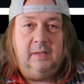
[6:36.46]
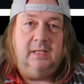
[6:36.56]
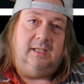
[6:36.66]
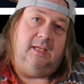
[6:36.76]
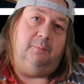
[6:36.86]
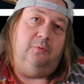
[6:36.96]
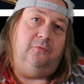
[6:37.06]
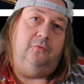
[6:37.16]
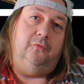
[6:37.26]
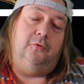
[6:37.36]
Qui est pour
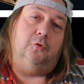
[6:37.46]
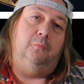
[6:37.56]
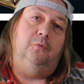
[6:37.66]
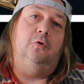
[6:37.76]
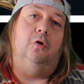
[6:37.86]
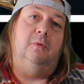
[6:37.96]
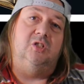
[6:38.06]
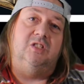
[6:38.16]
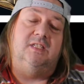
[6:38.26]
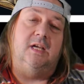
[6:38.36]
vous votre plus grand
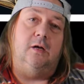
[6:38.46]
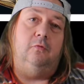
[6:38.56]
magicien